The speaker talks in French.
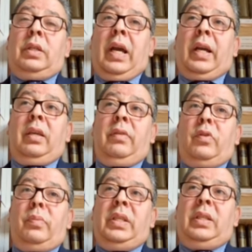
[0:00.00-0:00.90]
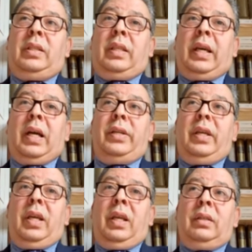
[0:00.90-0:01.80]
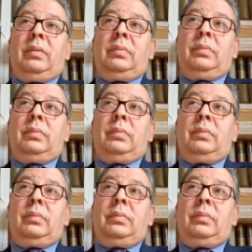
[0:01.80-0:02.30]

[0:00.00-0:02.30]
qui arrive en Méditerranée